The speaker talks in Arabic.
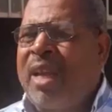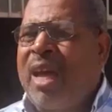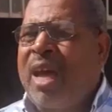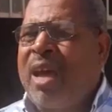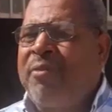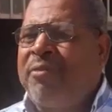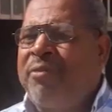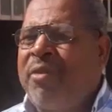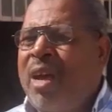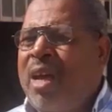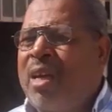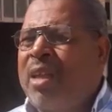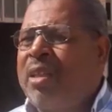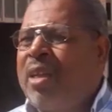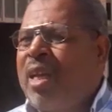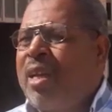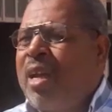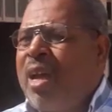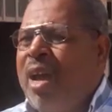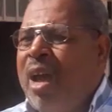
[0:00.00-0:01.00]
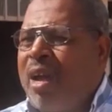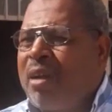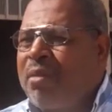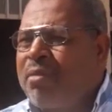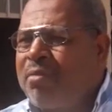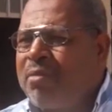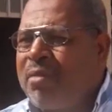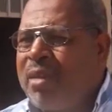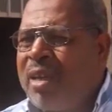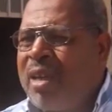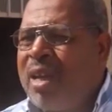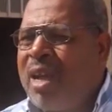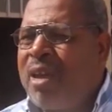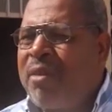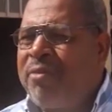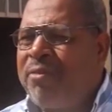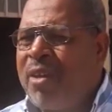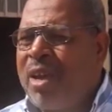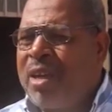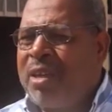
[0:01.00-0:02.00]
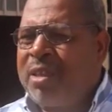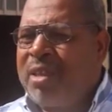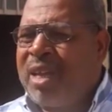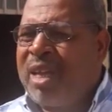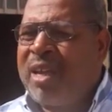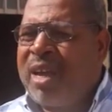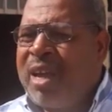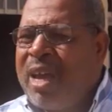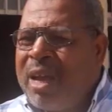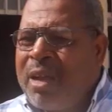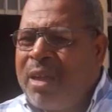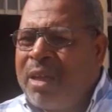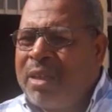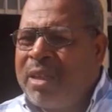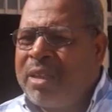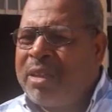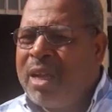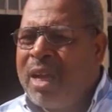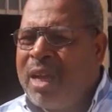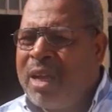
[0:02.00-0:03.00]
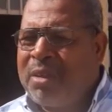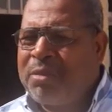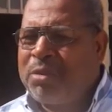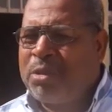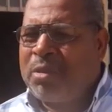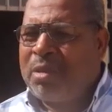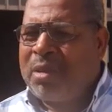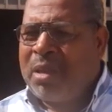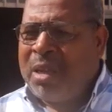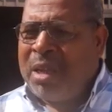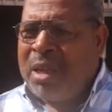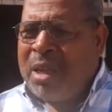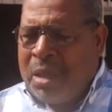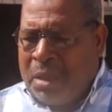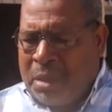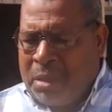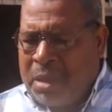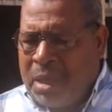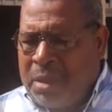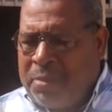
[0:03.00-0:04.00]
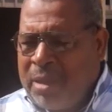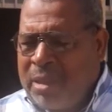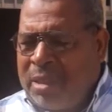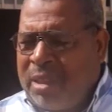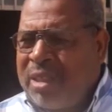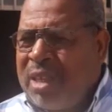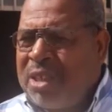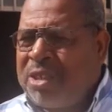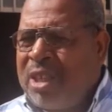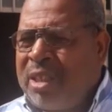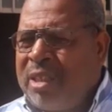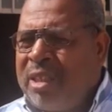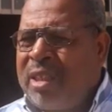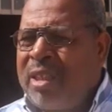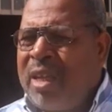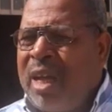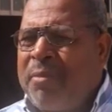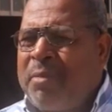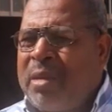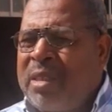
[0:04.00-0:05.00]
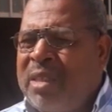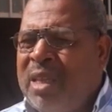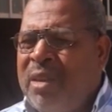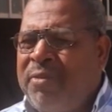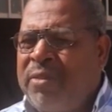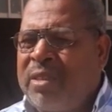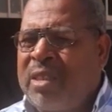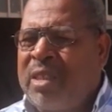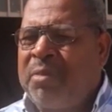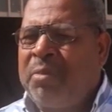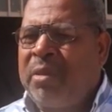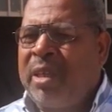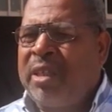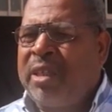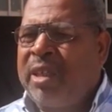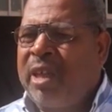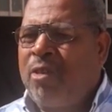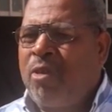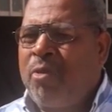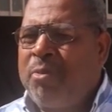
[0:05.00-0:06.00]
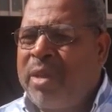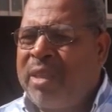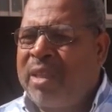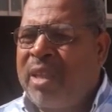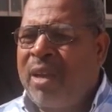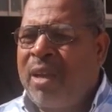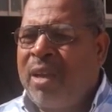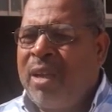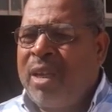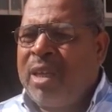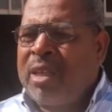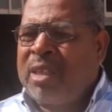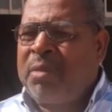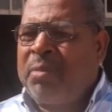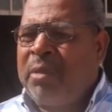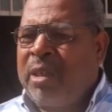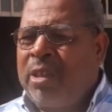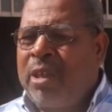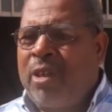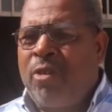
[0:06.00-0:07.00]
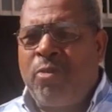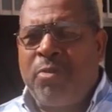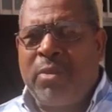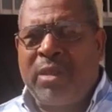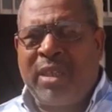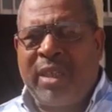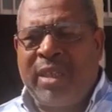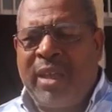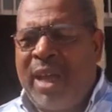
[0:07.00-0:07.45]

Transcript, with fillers: لا فائده لها لا فائدة لها أنها اذا مدينة جديدة مسافة 70 كيلومتر 70 كيلومتر